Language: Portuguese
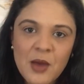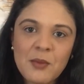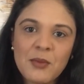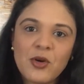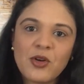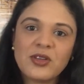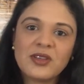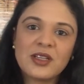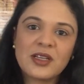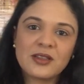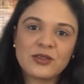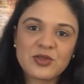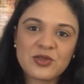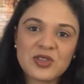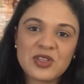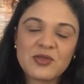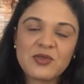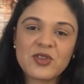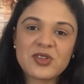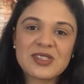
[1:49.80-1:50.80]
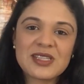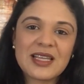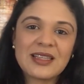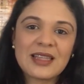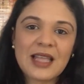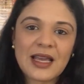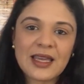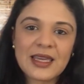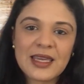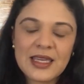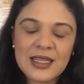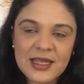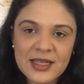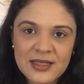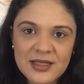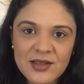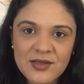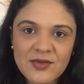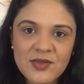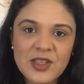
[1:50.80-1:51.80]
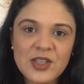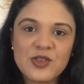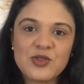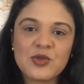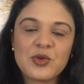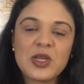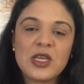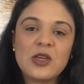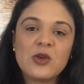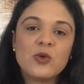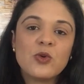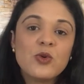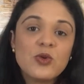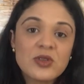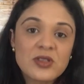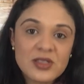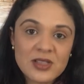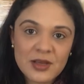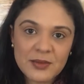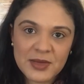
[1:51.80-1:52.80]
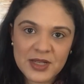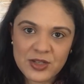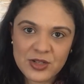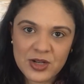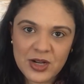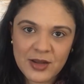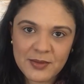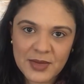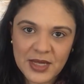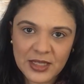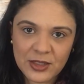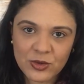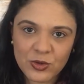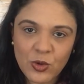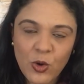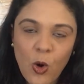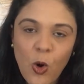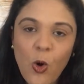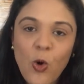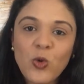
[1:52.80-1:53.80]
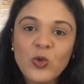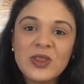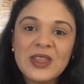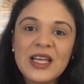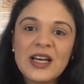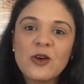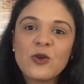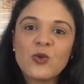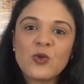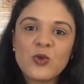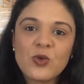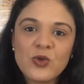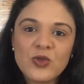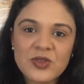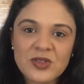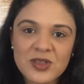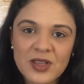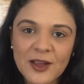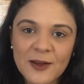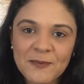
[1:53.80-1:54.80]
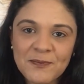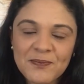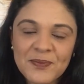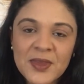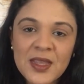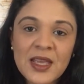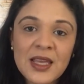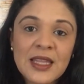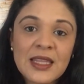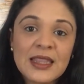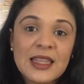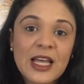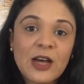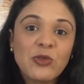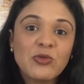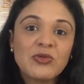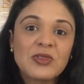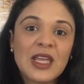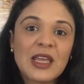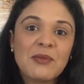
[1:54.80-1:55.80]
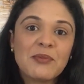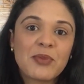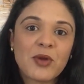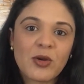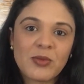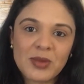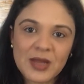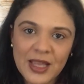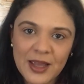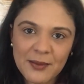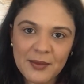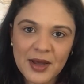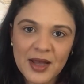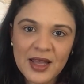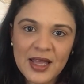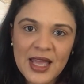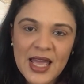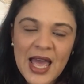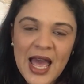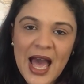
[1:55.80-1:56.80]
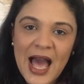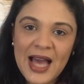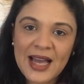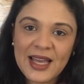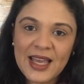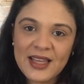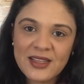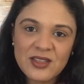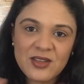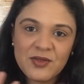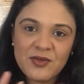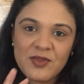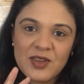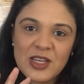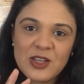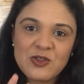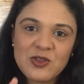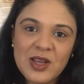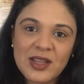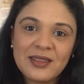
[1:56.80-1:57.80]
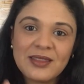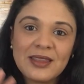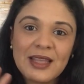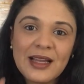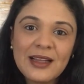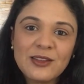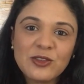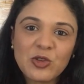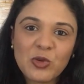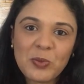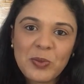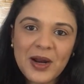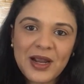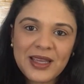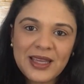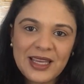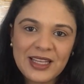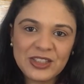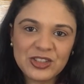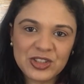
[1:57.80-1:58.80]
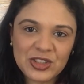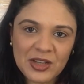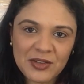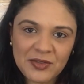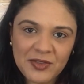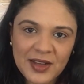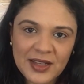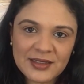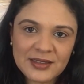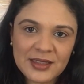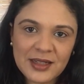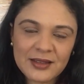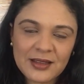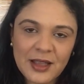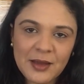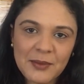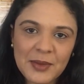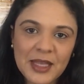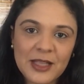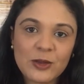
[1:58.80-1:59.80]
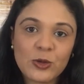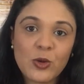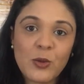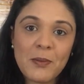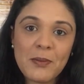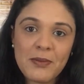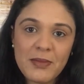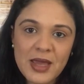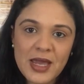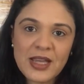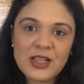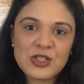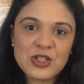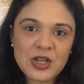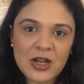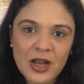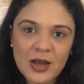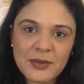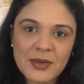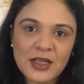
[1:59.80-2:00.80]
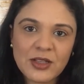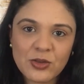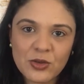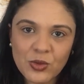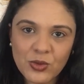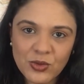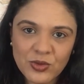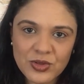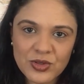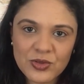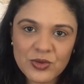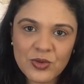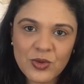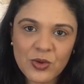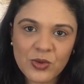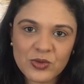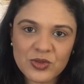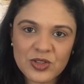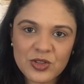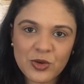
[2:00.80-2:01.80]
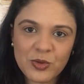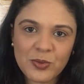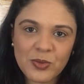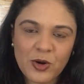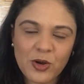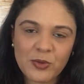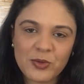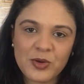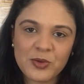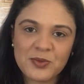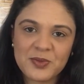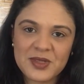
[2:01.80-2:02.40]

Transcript: Portanto, se você está aqui nesse vídeo e usa medicamento ou não usa, não tem problema. Esse vídeo é tanto para quem já faz tratamento medicamentoso com seu próprio